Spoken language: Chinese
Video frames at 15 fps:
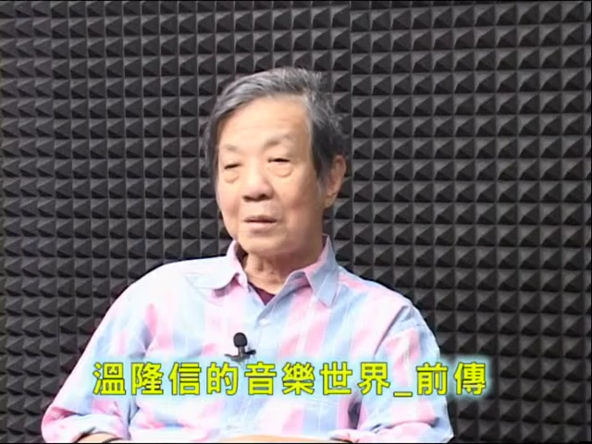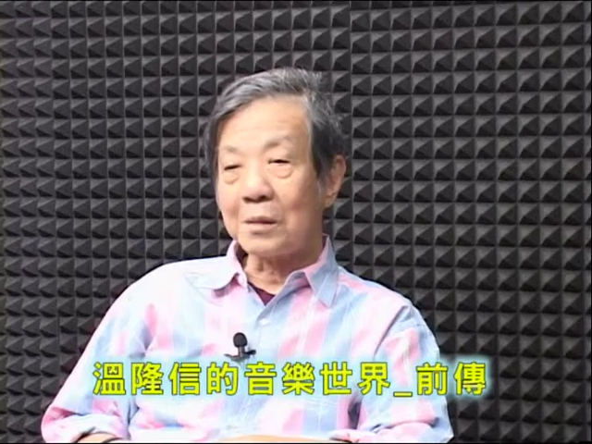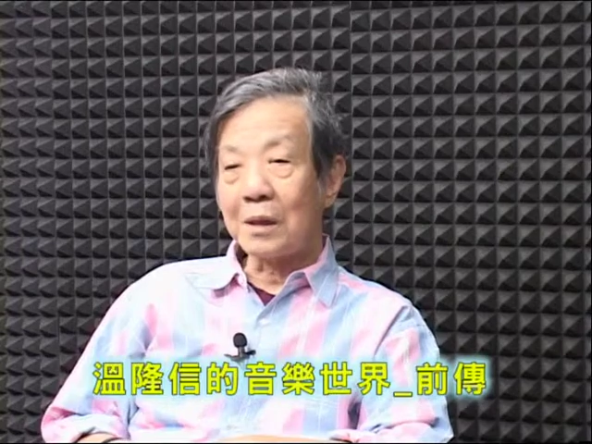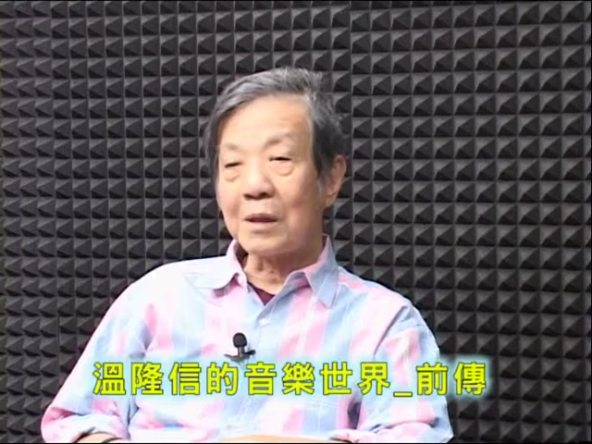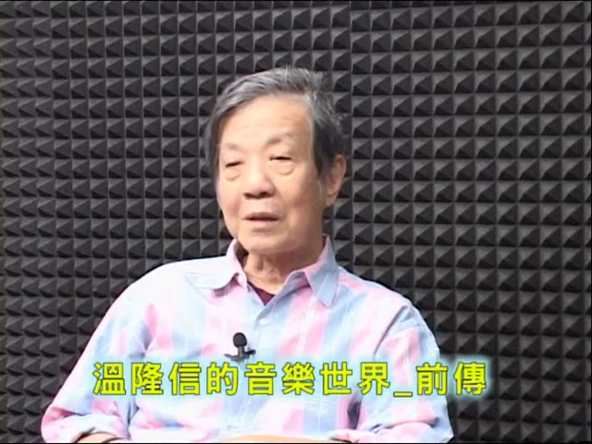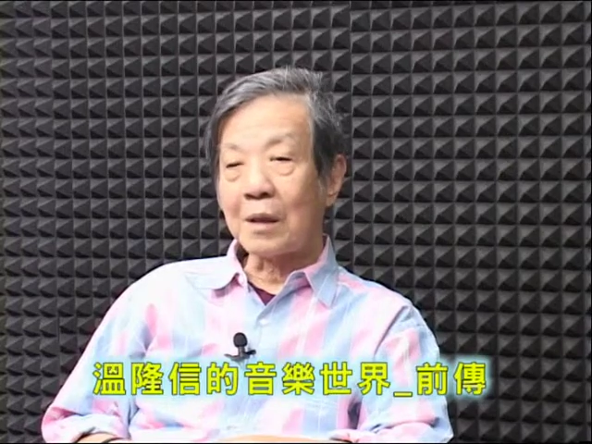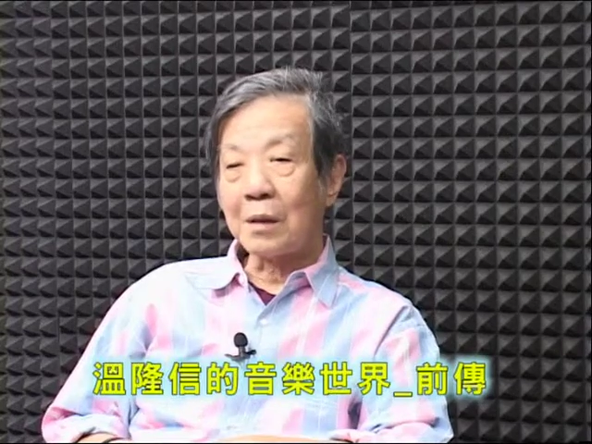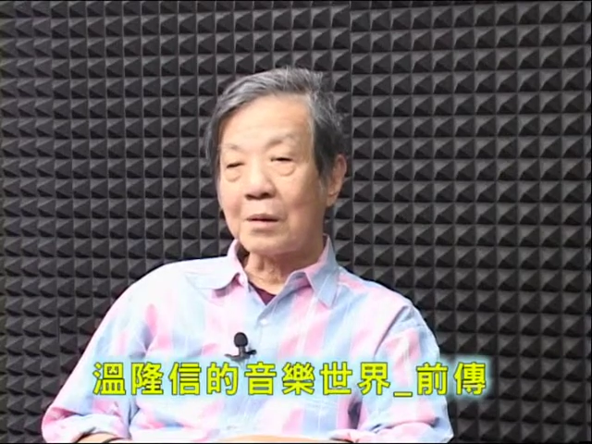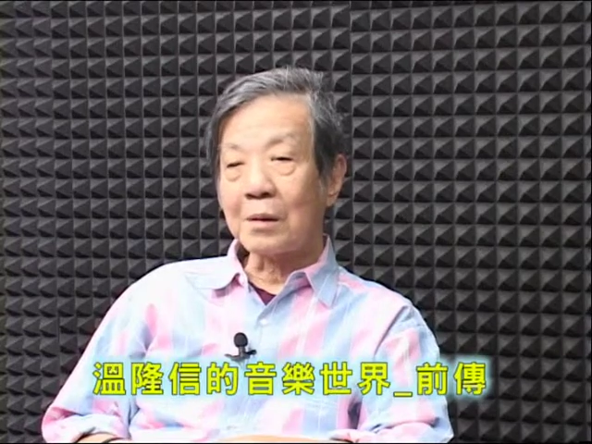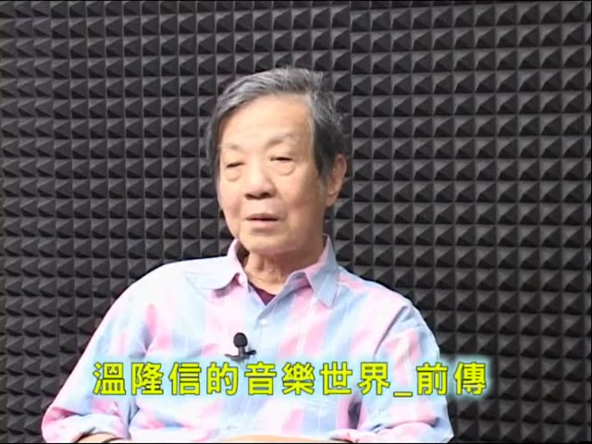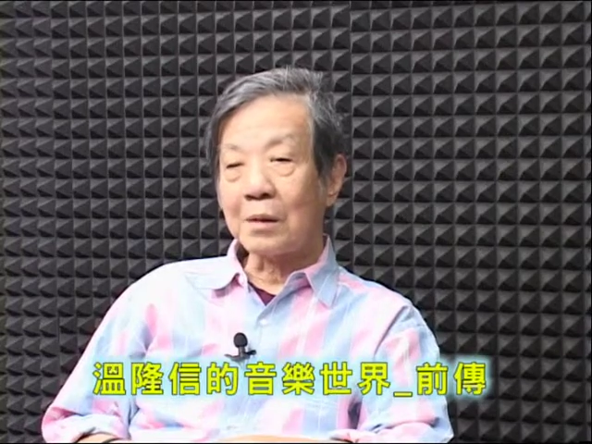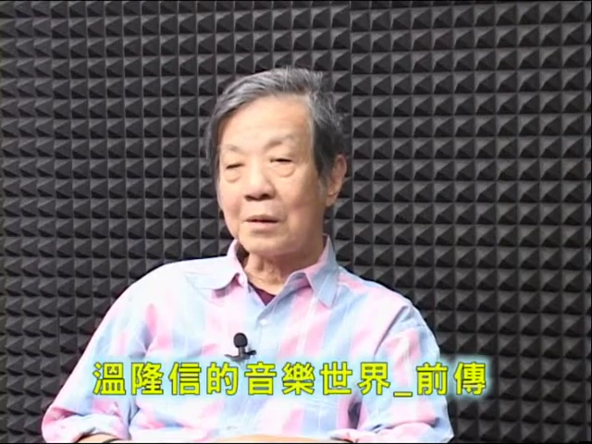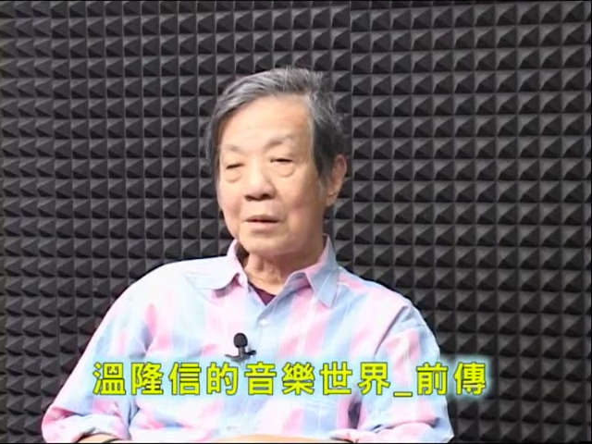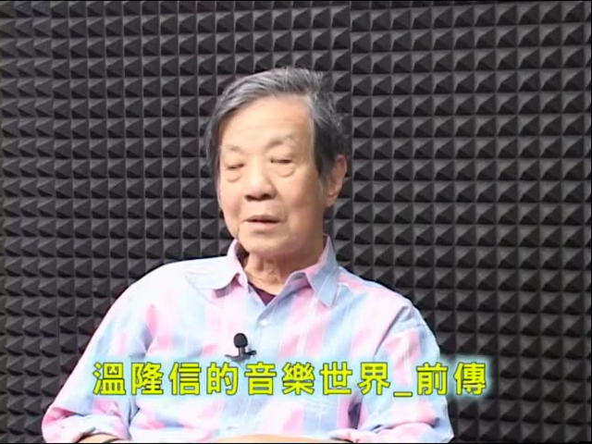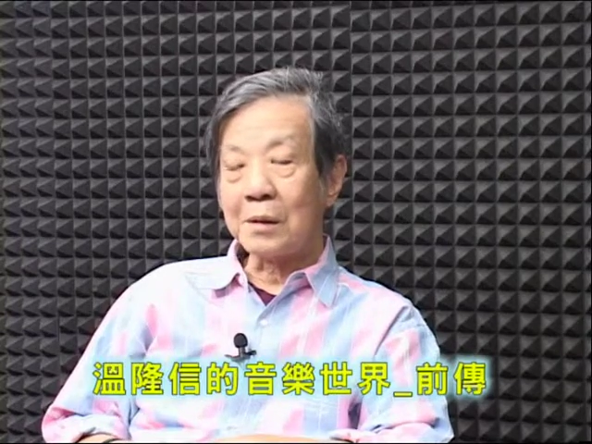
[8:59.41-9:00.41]
最早的
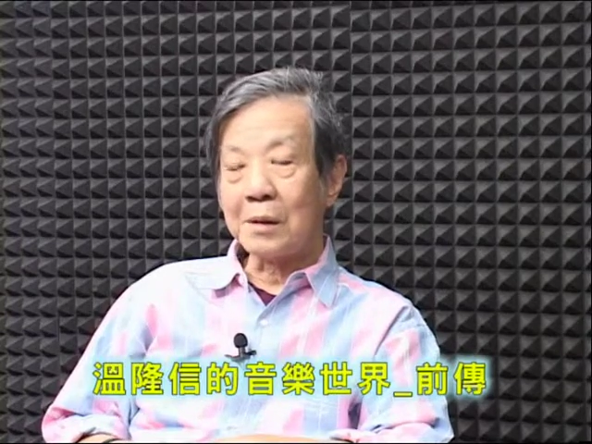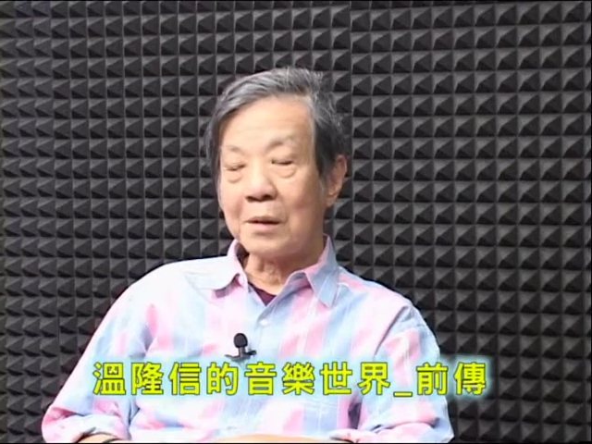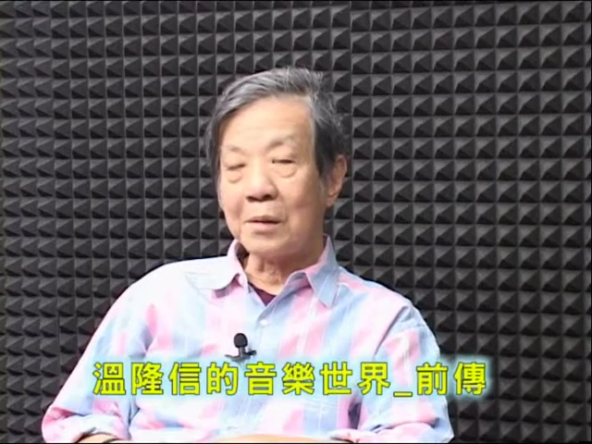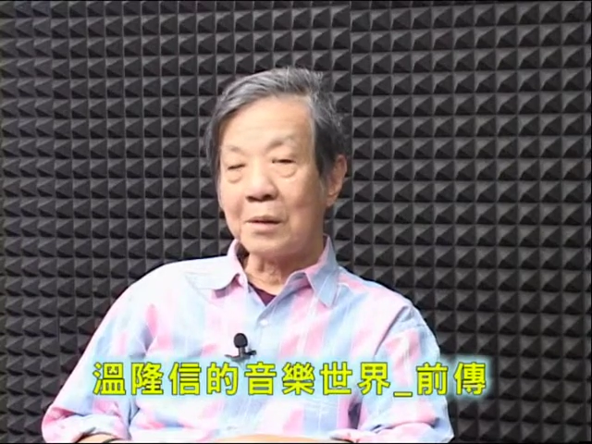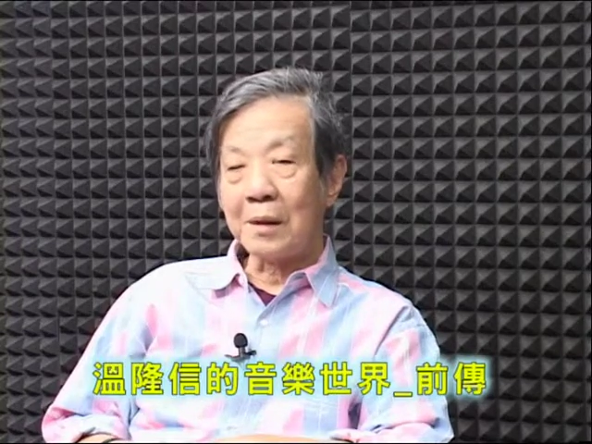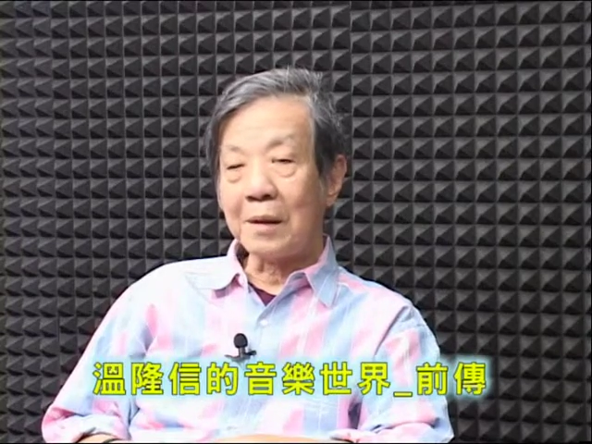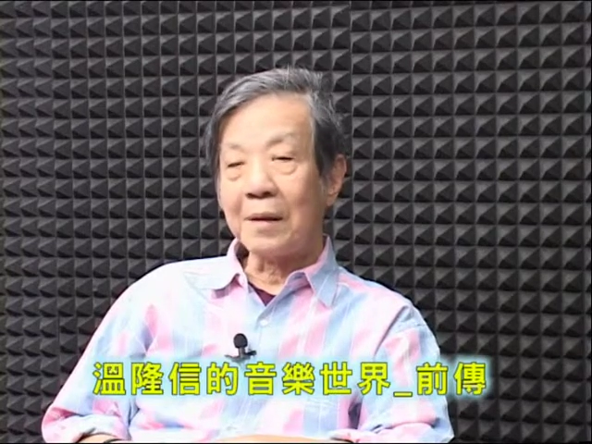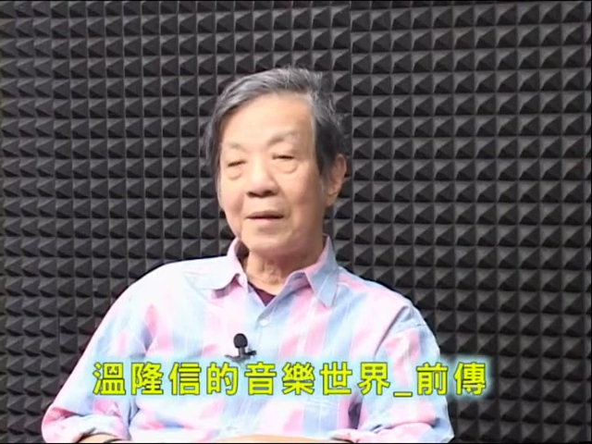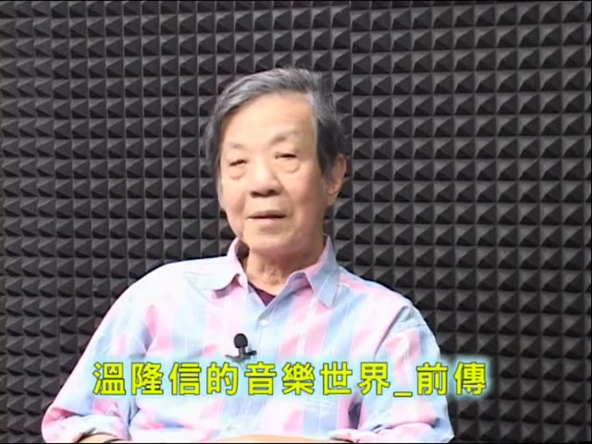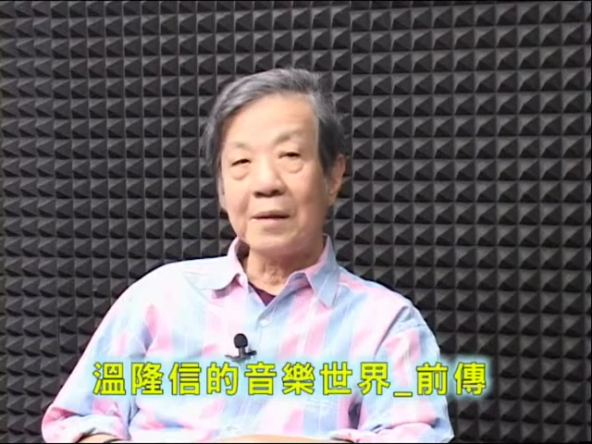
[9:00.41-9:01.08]
东西，对，